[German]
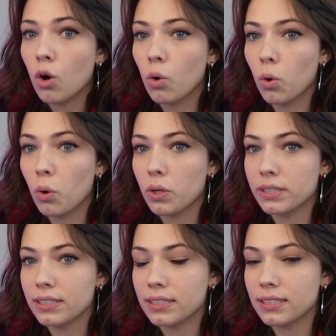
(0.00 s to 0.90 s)

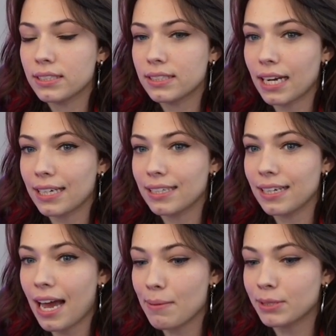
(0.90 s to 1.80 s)
Und
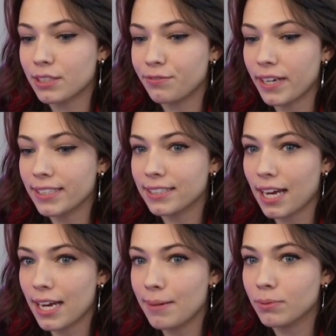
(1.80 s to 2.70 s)
dann habe ich sie
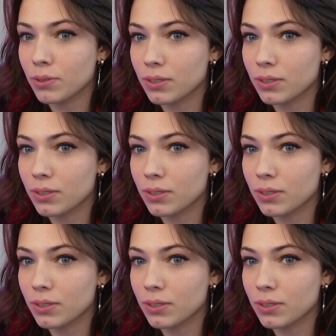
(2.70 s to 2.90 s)
gefacetimed